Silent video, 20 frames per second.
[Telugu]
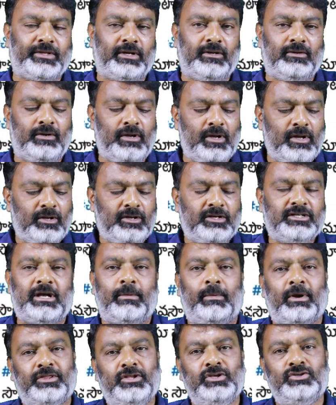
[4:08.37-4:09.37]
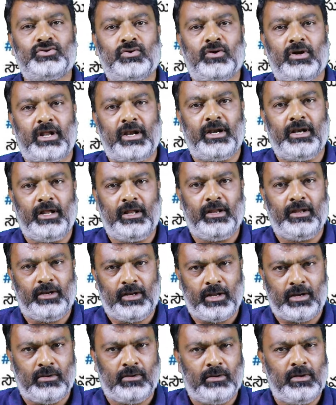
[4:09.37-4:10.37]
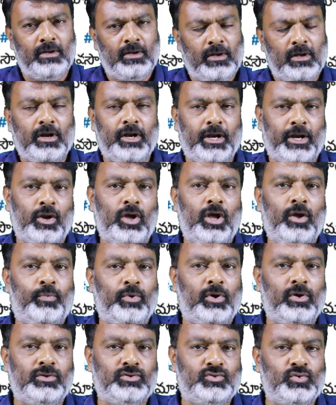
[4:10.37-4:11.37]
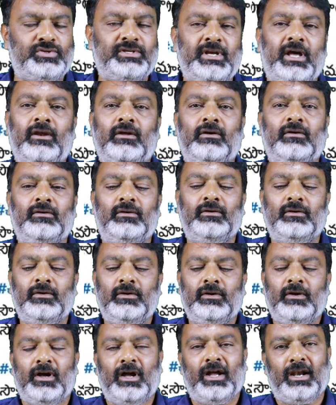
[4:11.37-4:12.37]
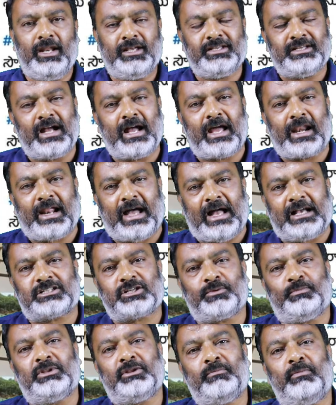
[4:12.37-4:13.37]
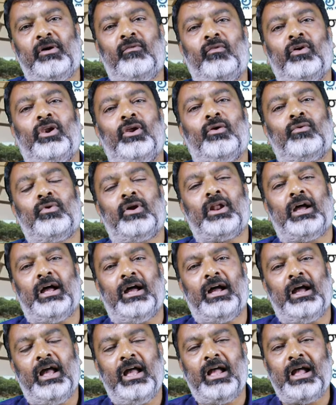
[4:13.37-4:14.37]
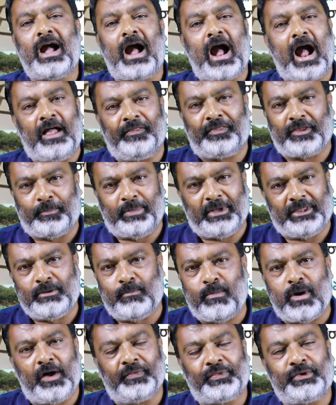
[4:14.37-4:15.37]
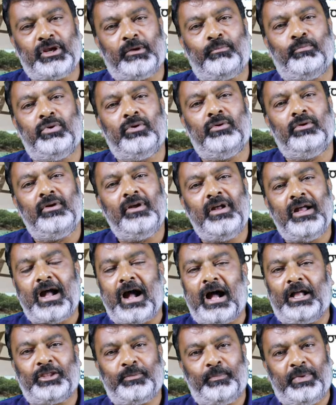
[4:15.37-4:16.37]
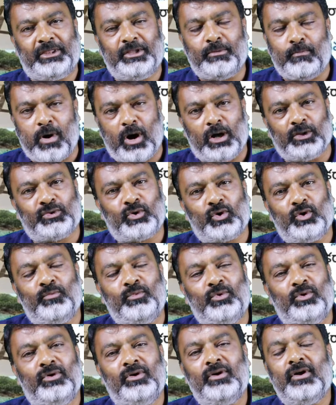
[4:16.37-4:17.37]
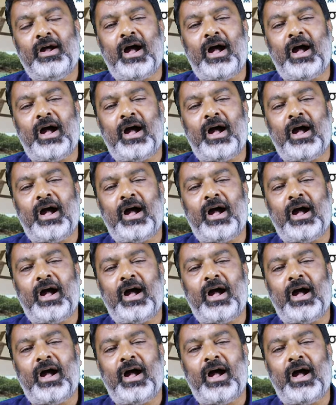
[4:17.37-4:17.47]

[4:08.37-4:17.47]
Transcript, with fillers: నేతలు సమర్థించుకోవడాన్ని నేను నిన్న ఎప్పుడో చూశాను నిజంగా రాష్ట్రపతి భవన్లో కూడా అంత పెద్ద బాత్ టబ్బు అంత పెద్ద బాత్రూము